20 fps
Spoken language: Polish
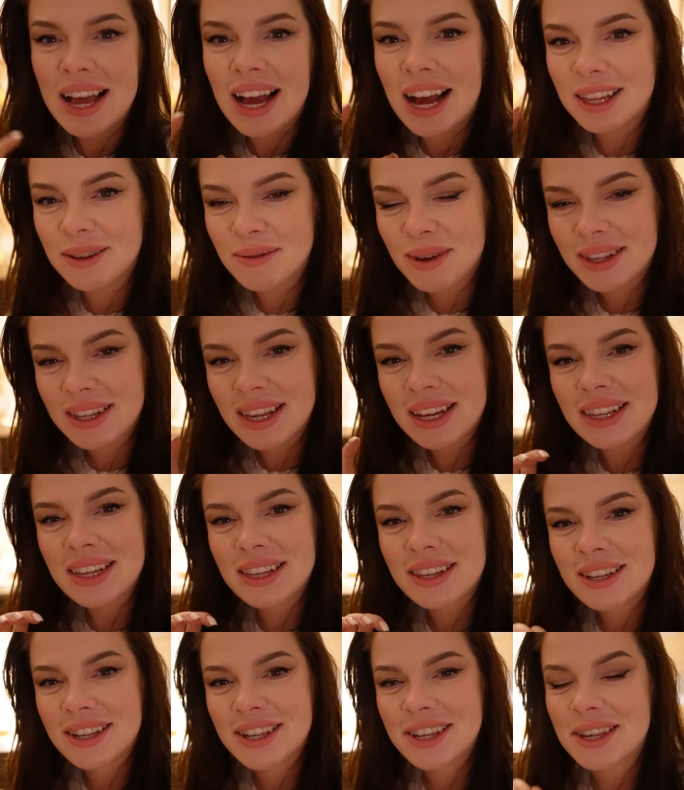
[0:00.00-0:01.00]
Natomiast jadę
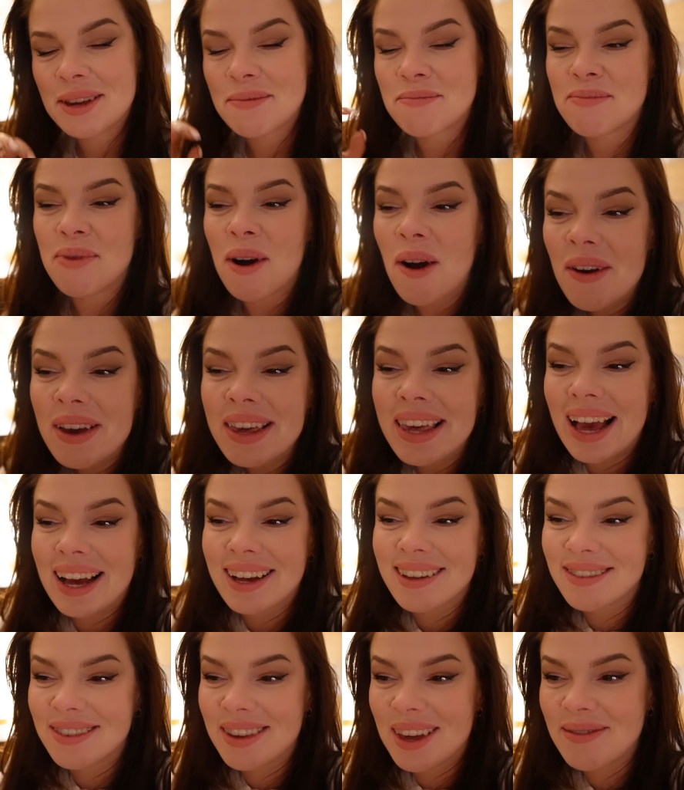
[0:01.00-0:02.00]
z Krzysiem, bo
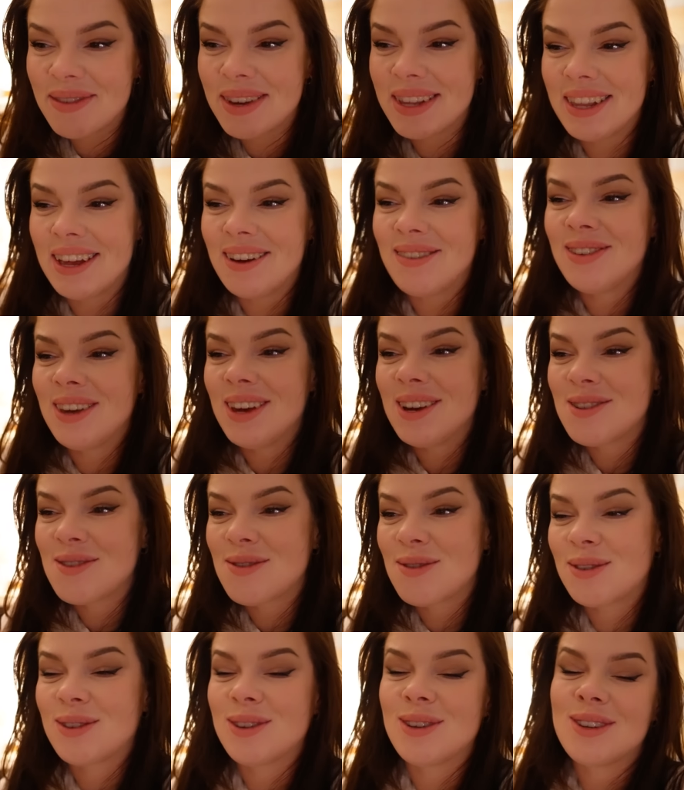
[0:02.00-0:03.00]
jak wiemy na
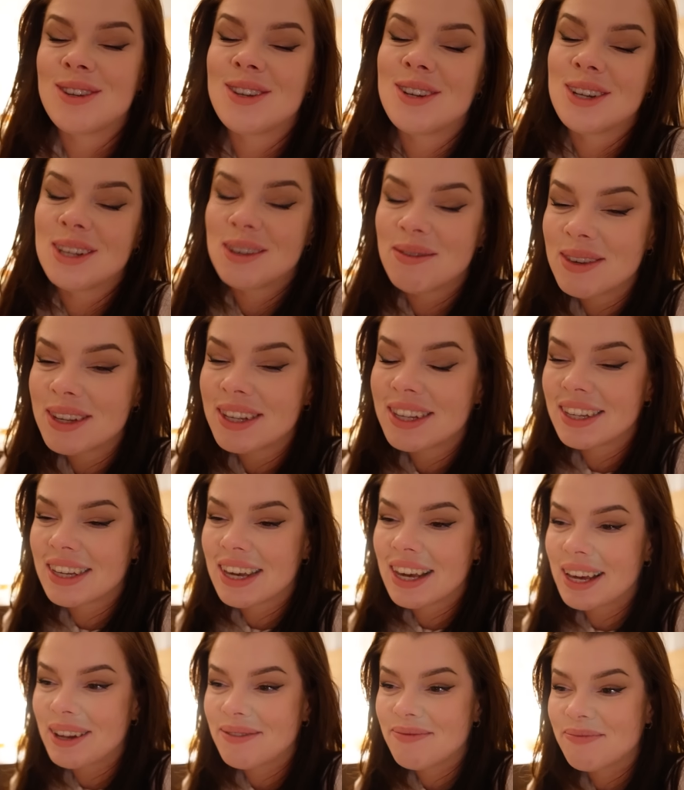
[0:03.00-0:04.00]
wieczór to stroimy
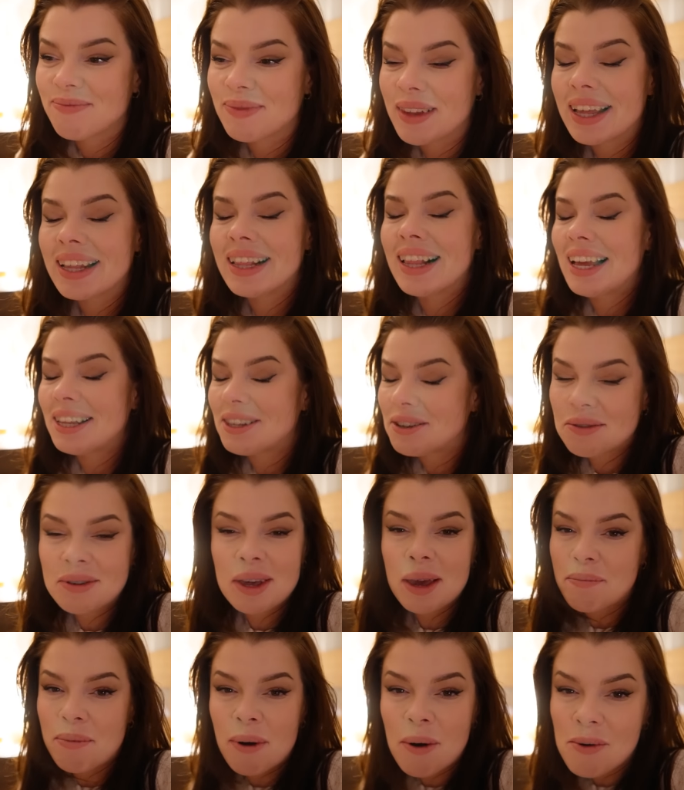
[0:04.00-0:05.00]
się dla
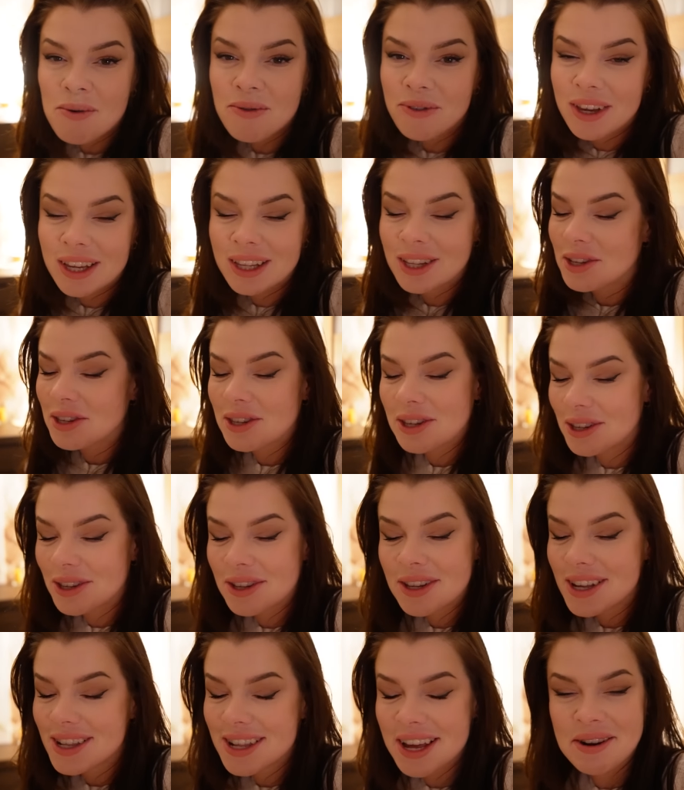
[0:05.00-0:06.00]
drugiej połówki, no co,
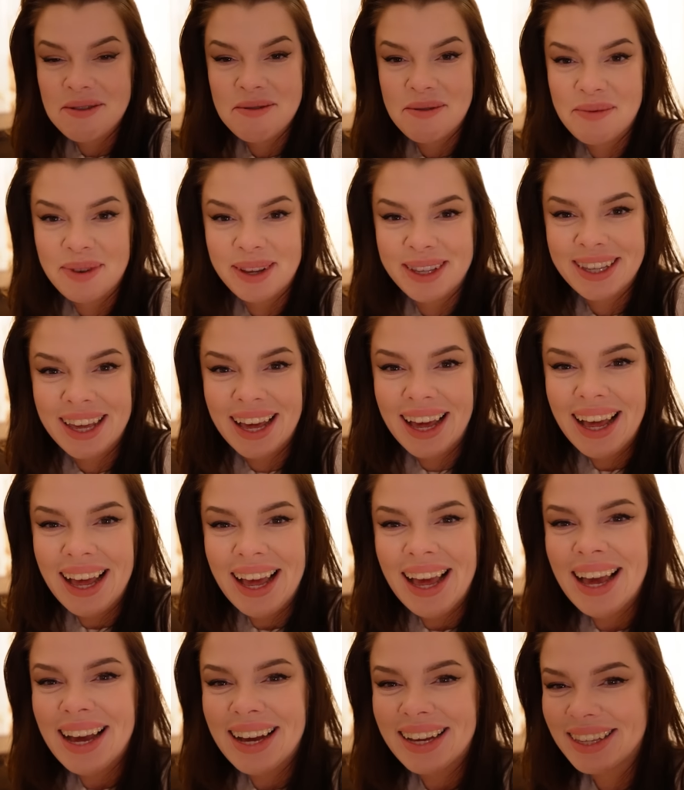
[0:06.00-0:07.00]
no nie czarujmy się,
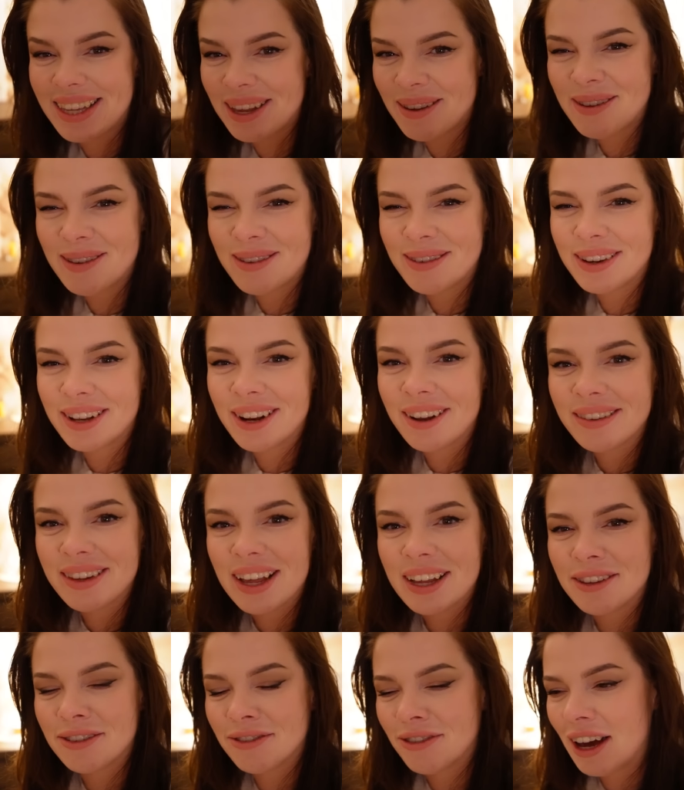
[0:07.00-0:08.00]
chcemy
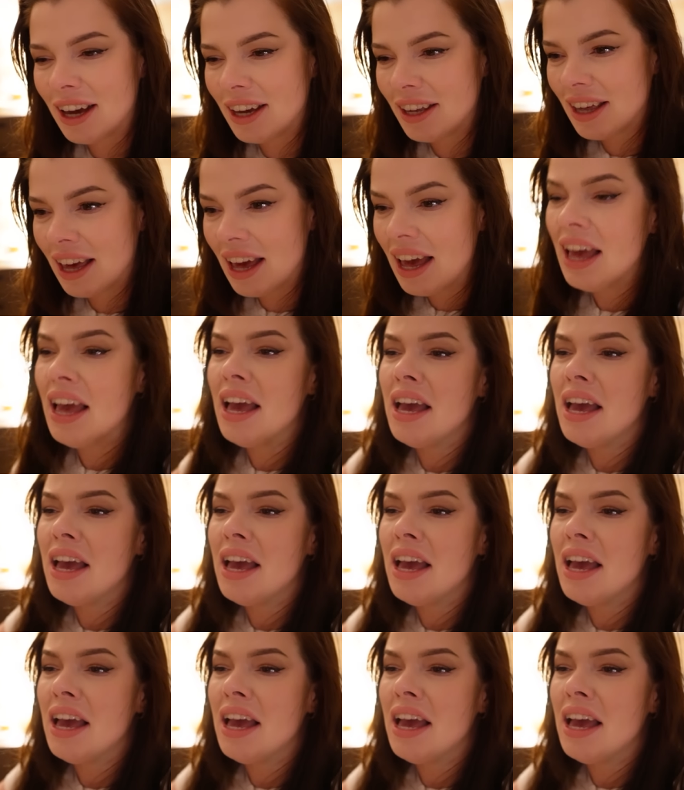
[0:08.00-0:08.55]
wyglądać fajnie.